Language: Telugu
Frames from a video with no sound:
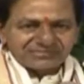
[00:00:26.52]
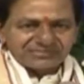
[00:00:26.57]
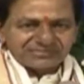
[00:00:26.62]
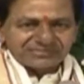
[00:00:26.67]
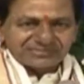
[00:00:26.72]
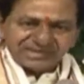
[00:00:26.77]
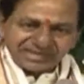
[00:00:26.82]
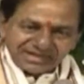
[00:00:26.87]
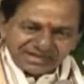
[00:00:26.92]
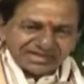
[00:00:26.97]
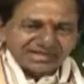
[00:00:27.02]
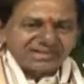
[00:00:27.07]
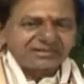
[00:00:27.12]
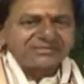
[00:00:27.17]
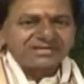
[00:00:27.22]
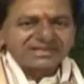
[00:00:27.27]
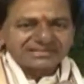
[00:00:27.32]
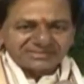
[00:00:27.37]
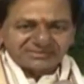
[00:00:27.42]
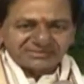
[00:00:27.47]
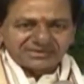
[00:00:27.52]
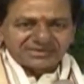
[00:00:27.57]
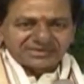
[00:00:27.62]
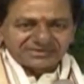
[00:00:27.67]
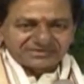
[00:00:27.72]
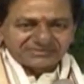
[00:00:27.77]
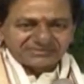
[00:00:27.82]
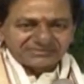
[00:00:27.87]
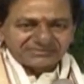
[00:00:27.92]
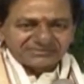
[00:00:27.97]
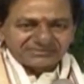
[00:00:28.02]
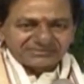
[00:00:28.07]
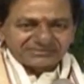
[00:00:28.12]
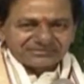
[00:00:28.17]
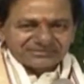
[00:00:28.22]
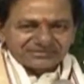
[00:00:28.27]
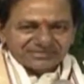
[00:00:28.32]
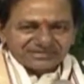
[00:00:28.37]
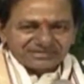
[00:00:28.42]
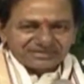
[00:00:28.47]
నేనే డ్రైవ్ చేసేవాడిని
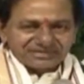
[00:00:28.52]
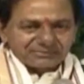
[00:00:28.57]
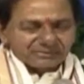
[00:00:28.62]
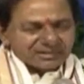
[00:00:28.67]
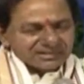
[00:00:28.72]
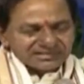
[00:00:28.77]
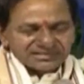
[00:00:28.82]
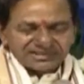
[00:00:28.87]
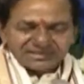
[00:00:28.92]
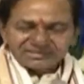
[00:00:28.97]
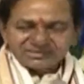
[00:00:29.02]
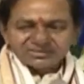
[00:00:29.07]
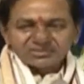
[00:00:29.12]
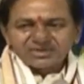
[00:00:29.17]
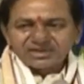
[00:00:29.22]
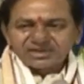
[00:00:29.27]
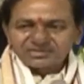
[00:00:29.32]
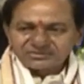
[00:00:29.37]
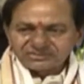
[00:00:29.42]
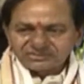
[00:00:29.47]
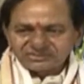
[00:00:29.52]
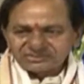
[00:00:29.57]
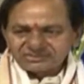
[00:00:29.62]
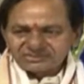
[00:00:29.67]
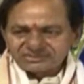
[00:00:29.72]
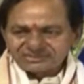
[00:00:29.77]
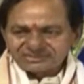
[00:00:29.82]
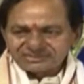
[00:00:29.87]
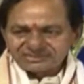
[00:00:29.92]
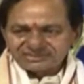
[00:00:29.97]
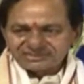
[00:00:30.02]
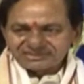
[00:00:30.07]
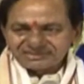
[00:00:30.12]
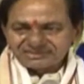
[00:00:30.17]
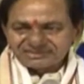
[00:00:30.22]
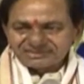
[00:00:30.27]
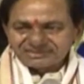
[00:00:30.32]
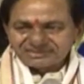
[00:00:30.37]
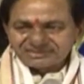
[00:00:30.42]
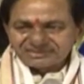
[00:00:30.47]
పనిచేస్తూ వారితో
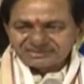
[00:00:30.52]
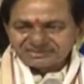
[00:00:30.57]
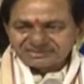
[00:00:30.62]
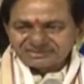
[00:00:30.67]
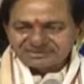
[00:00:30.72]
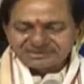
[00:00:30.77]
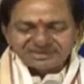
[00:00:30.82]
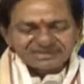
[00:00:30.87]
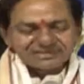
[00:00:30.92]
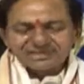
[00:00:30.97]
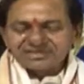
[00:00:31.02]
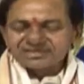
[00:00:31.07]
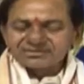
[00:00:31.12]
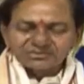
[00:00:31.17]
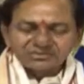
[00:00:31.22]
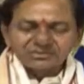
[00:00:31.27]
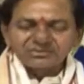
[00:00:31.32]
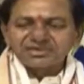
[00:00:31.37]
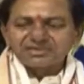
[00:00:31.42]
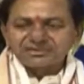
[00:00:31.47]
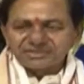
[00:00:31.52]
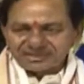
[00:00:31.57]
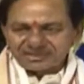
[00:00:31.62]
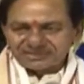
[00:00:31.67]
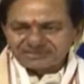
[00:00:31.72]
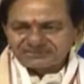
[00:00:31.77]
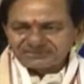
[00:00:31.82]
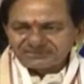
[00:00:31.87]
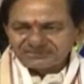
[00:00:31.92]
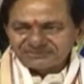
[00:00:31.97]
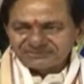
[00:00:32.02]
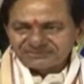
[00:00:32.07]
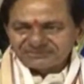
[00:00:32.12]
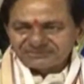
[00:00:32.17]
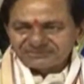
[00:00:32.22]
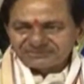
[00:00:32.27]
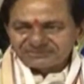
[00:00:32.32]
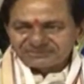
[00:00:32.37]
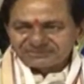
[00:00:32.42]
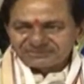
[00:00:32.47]
సంచరిస్తూ ఉండేవాడిని
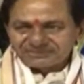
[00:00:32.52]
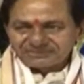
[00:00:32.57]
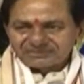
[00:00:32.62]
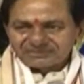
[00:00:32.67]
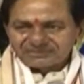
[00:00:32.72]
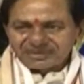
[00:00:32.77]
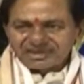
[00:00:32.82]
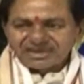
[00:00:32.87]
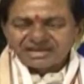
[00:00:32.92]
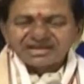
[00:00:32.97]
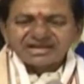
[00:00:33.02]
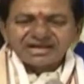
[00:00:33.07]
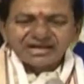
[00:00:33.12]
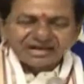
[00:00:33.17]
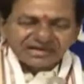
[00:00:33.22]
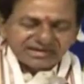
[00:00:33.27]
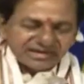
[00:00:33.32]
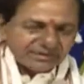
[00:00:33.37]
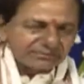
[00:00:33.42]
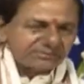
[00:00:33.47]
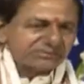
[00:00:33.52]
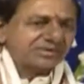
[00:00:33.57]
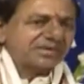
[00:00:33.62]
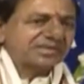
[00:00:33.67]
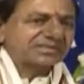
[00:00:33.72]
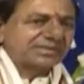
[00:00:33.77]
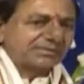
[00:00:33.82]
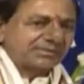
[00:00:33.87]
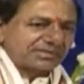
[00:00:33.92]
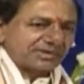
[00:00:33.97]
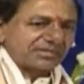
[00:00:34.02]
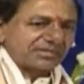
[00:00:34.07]
ఆ కారు నడుపుతుండే సమయంలో